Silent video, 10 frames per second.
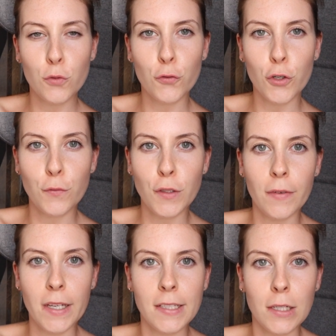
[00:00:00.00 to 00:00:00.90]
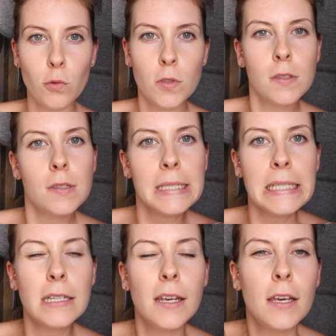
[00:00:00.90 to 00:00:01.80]
bevor wir weiter
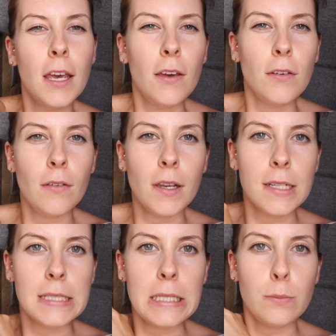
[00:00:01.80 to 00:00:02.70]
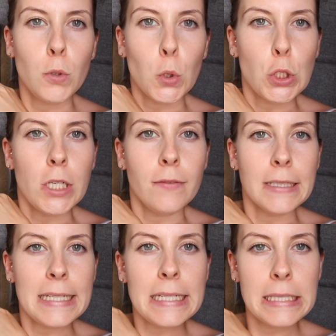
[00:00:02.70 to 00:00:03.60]
losziehen. Wir waren jetzt eben noch schnell
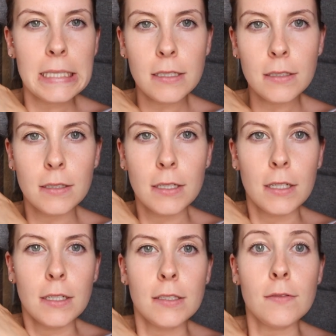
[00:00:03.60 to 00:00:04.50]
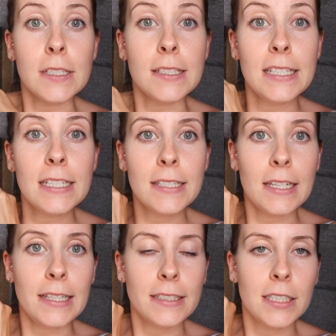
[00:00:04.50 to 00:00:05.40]
was essen. Es war sehr,
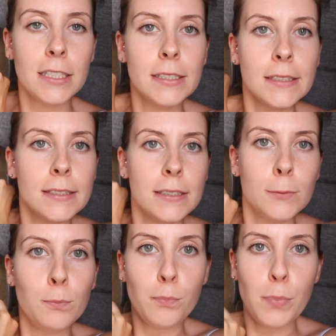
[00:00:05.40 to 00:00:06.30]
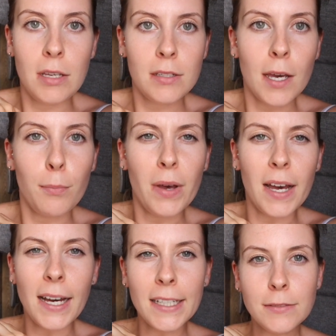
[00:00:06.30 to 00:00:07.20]
sehr lecker. Es hieß Peter
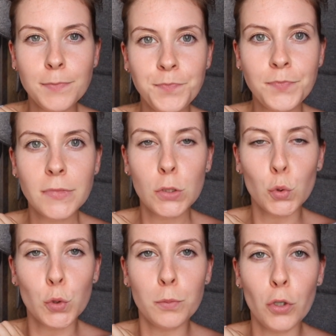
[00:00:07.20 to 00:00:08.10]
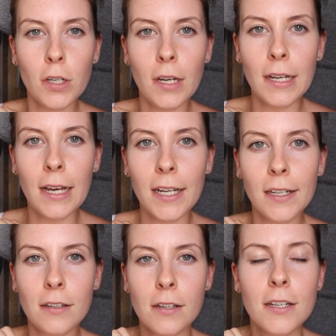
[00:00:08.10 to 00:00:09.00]
Pan, so ein
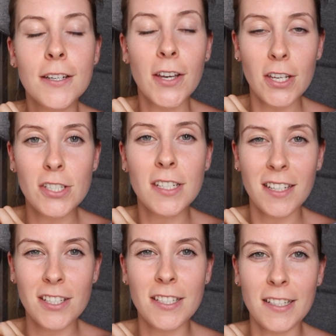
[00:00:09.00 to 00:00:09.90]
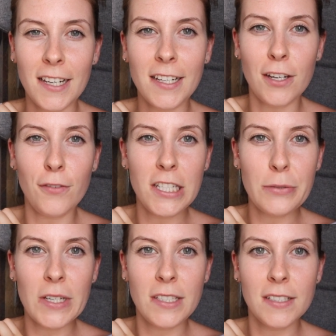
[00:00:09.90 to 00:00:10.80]
Burgerladen. Richtig, richtig lecker. Wenn ihr
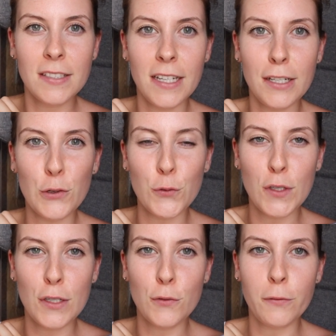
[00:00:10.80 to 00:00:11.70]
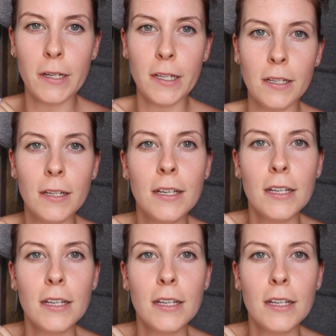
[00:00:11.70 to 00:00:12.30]
mal hier seid, auf jeden Fall